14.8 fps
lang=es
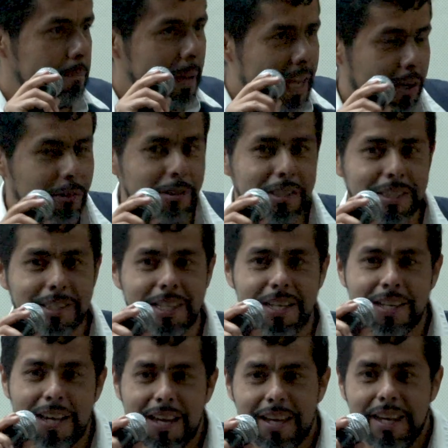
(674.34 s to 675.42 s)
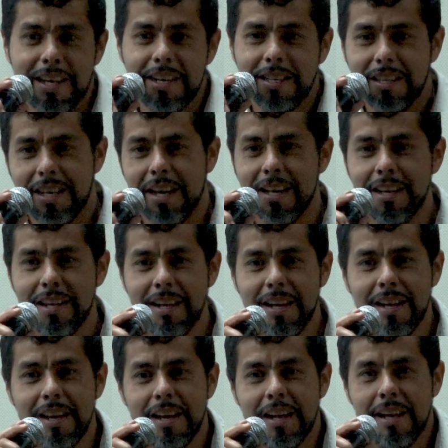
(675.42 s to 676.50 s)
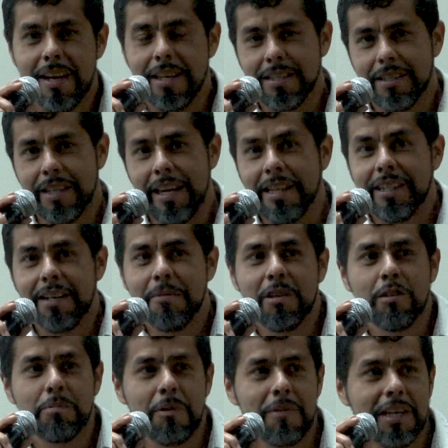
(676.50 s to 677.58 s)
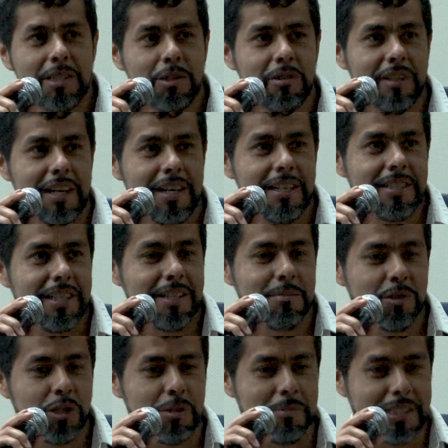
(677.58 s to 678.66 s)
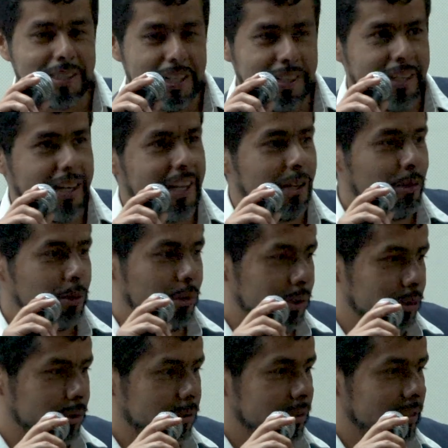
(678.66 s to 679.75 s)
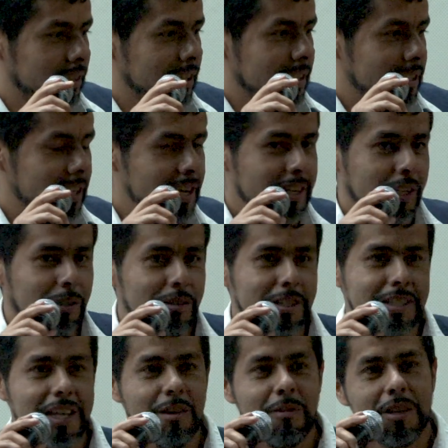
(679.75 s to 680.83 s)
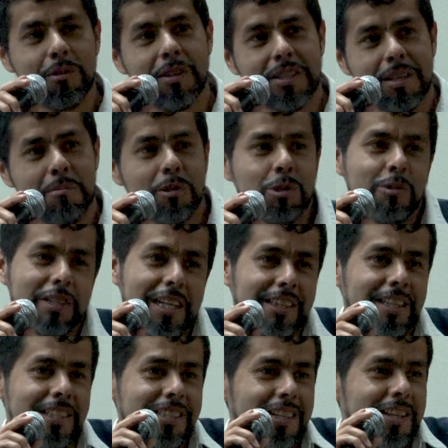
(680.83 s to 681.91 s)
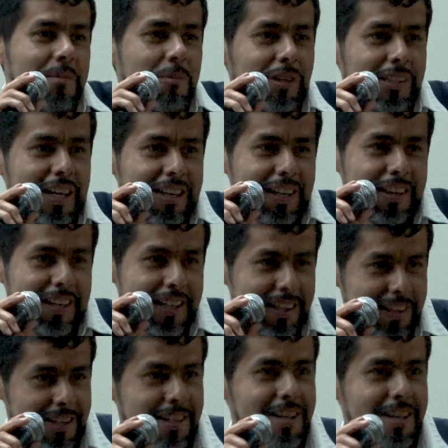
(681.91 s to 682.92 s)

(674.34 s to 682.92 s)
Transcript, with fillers: pero China e India, este, en términos poblacionales, es mucho más grande que nosotros. ¿sí? Entonces ya cuando hacemos una tasa de mortalidad,